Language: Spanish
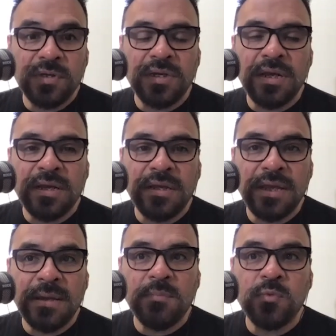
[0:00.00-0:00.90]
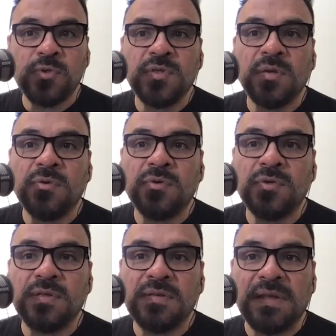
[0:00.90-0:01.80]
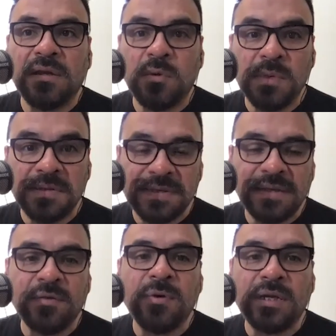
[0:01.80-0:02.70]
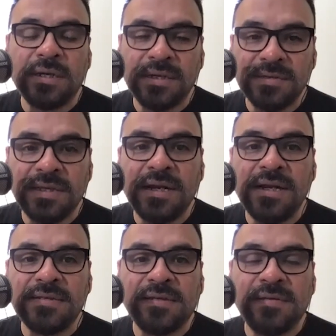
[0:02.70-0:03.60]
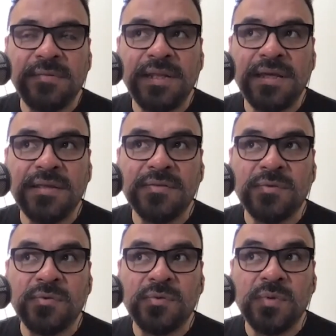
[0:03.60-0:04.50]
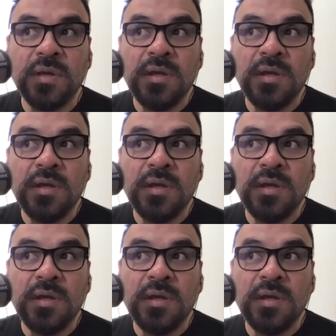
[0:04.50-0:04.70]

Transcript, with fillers: en la que ya muchos negocios están comenzando a regresar a las actividades con